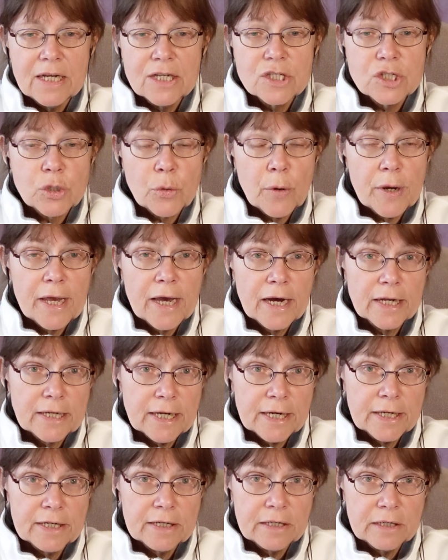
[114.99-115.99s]
Zoe
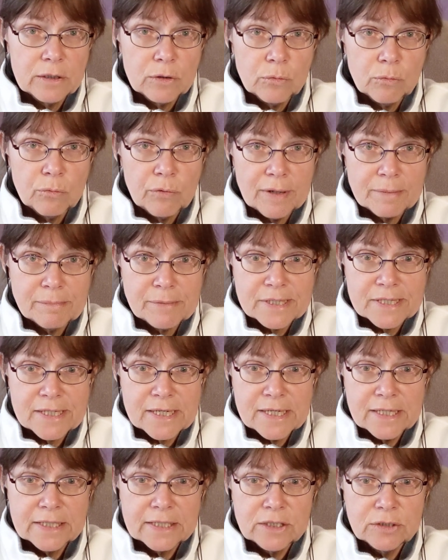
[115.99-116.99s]
hat eine
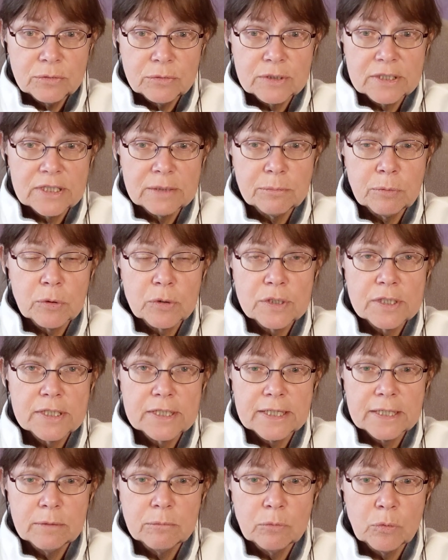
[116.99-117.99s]
Website und sie
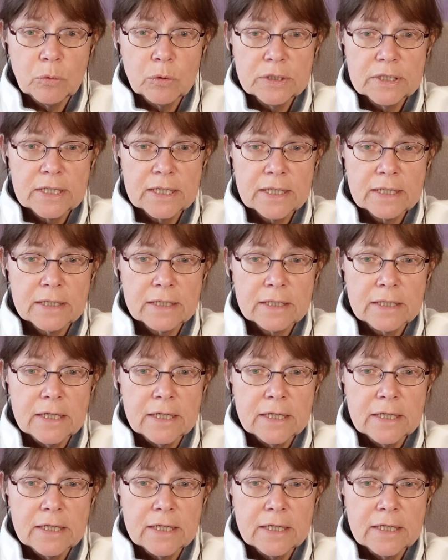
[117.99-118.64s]
postet jeden Montag